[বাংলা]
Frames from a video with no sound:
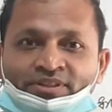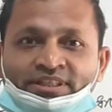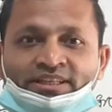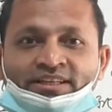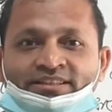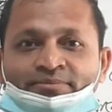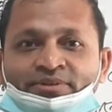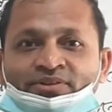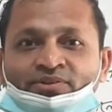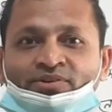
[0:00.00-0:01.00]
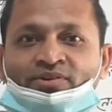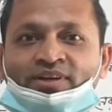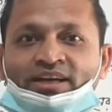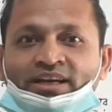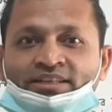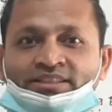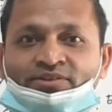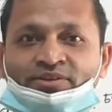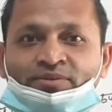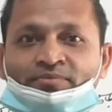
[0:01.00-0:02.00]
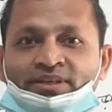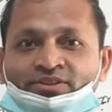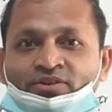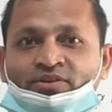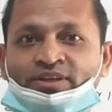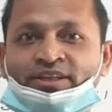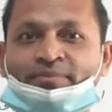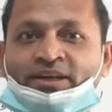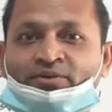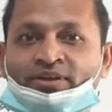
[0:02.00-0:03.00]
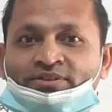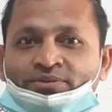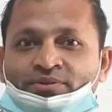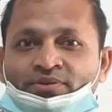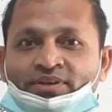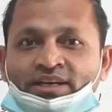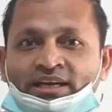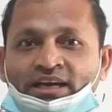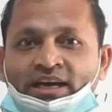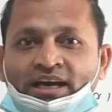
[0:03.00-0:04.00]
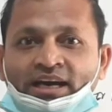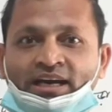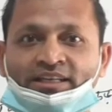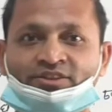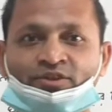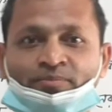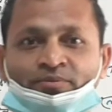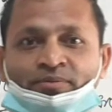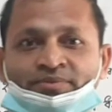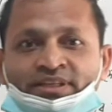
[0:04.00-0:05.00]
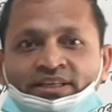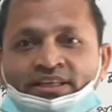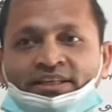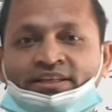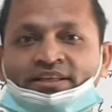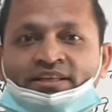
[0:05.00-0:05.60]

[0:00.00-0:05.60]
শিক্ষার্থীবৃন্দ আশা করি তোমরা সকলে ভালো আছো আজ সপ্তম শ্রেণীর